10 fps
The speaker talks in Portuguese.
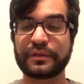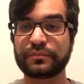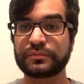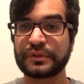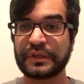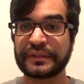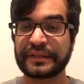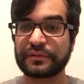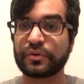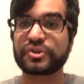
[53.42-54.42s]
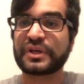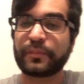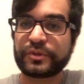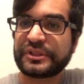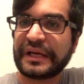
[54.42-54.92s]
não tentou
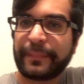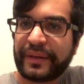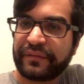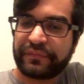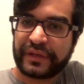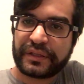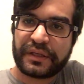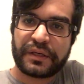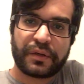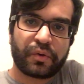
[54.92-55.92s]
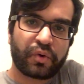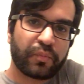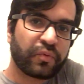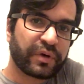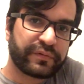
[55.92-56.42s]
escamotear a pré-venda
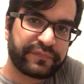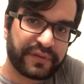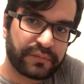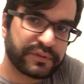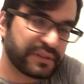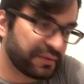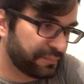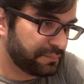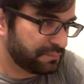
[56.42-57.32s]
como crowdfunding. Ela né?